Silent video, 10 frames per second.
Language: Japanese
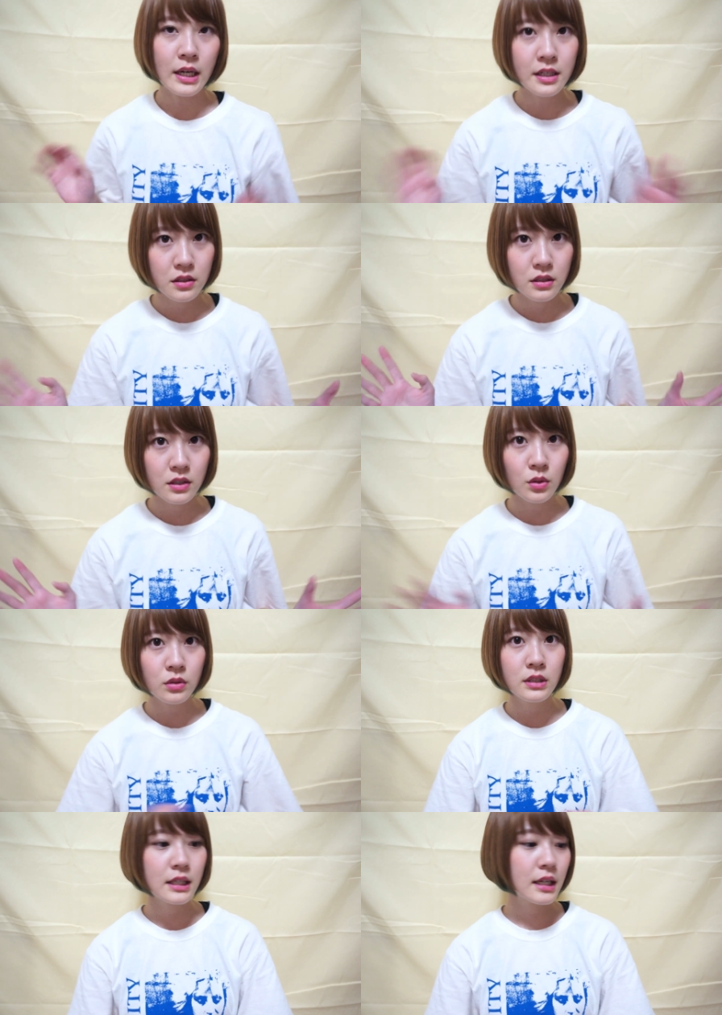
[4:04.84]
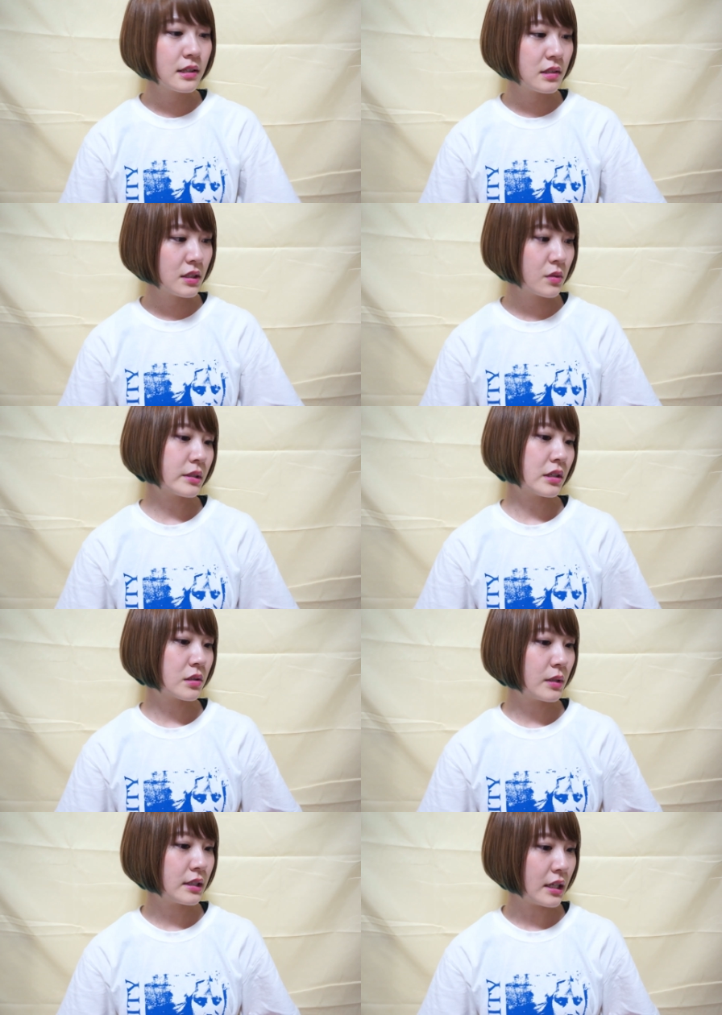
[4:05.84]
はいでそんな感じです
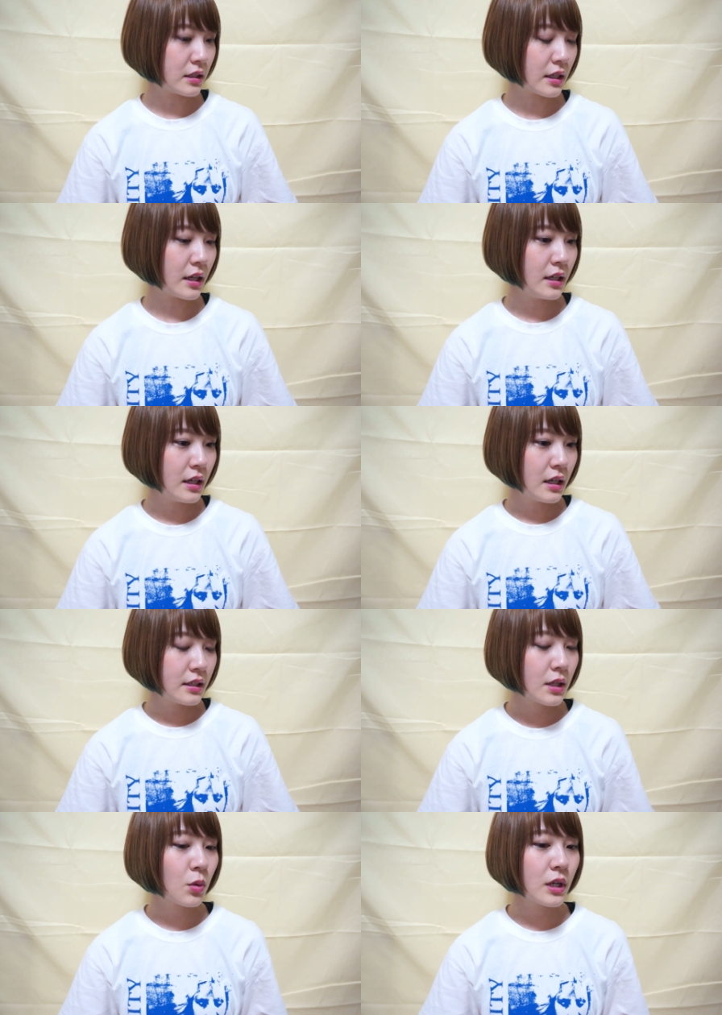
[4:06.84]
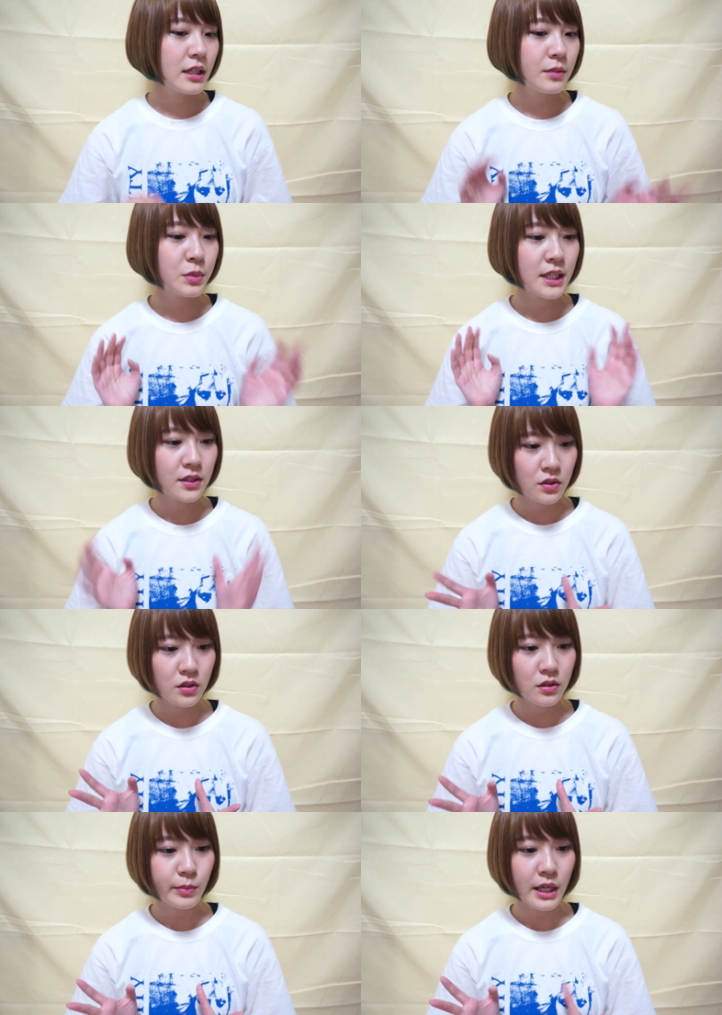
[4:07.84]
私は大体でこれに
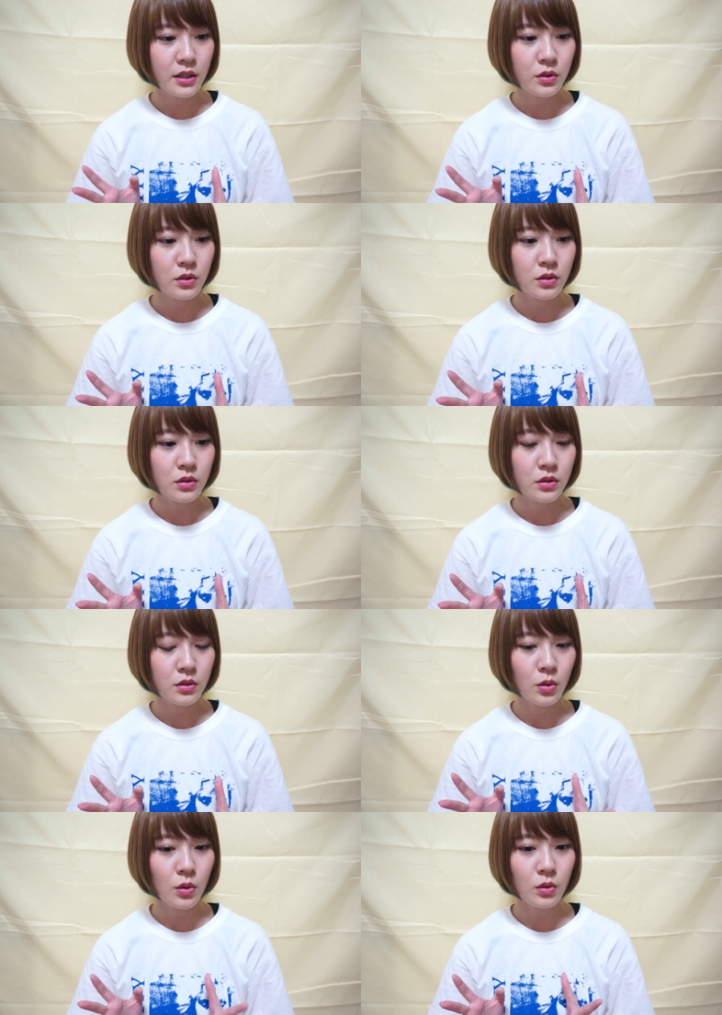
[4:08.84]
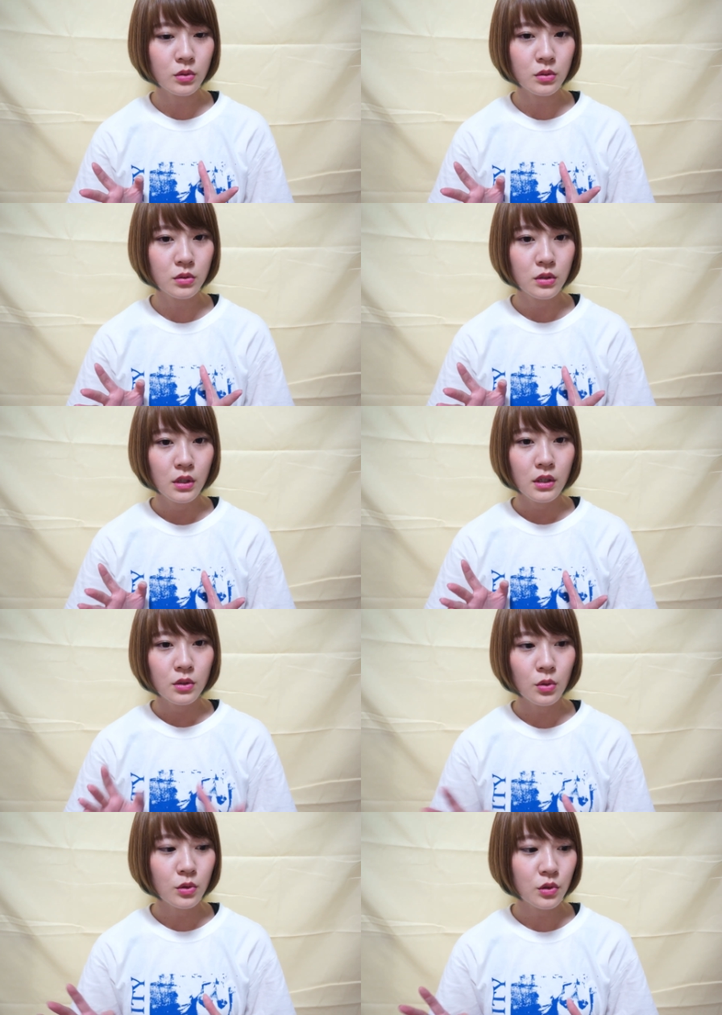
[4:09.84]
プラスメイク道具
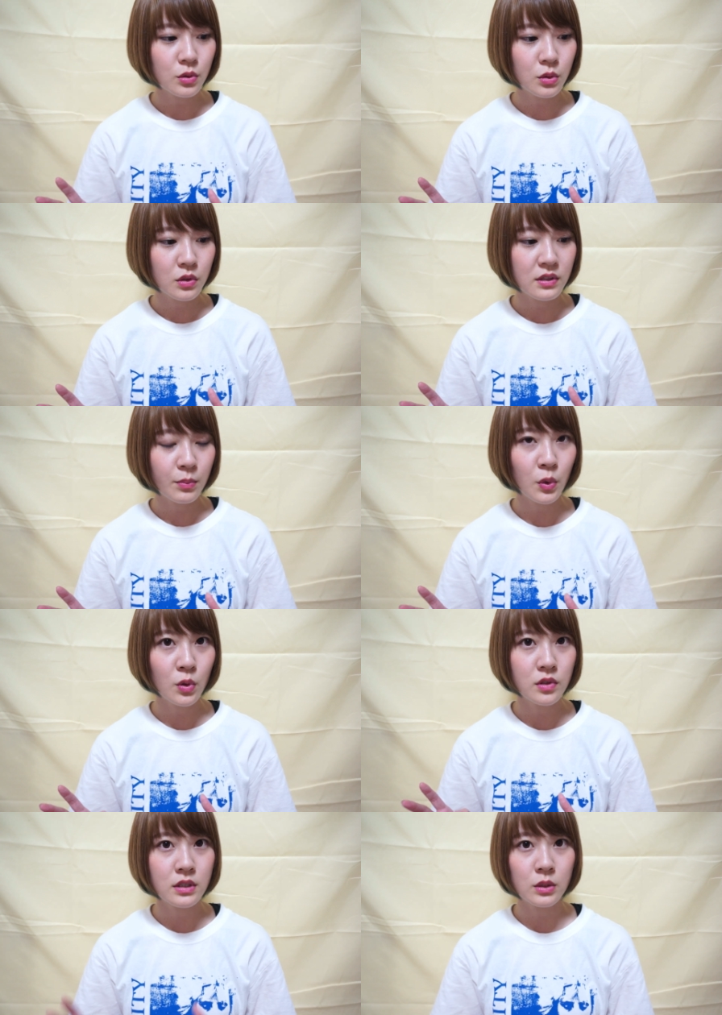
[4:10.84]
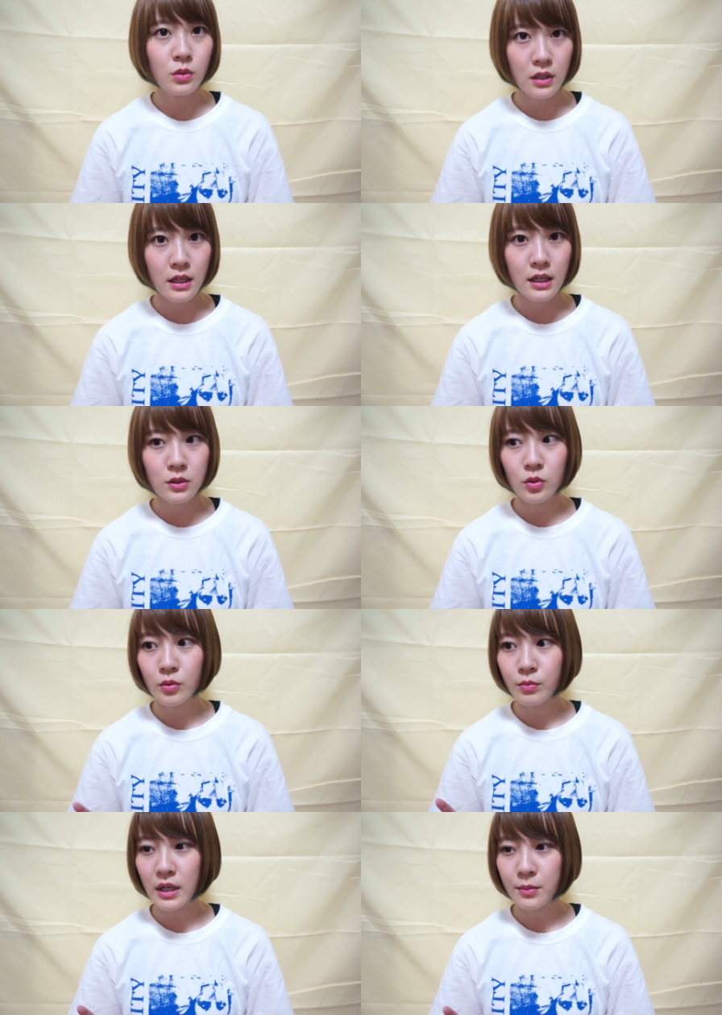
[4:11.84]
のちょっとしたポーチだとかあ
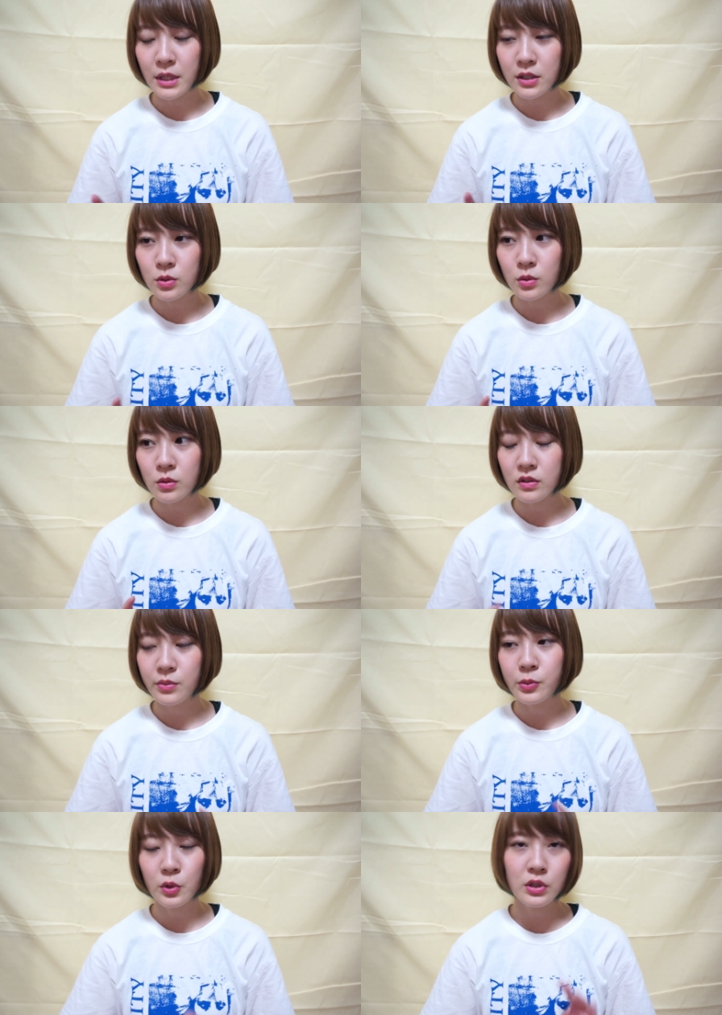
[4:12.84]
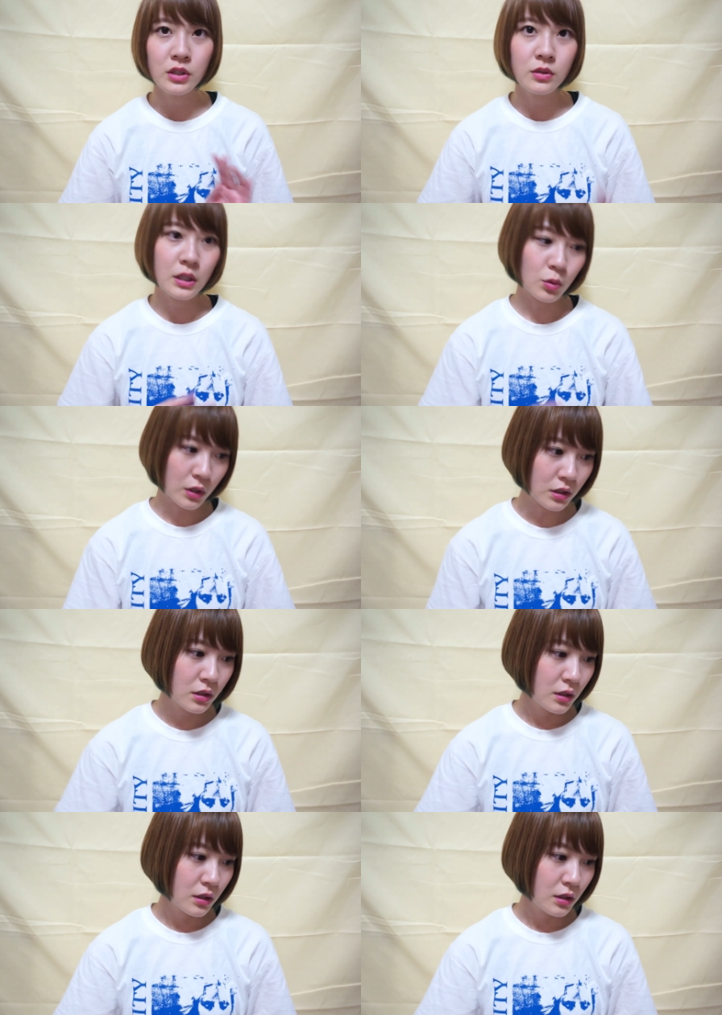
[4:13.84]
とまあメイク道具全部持ってくかとか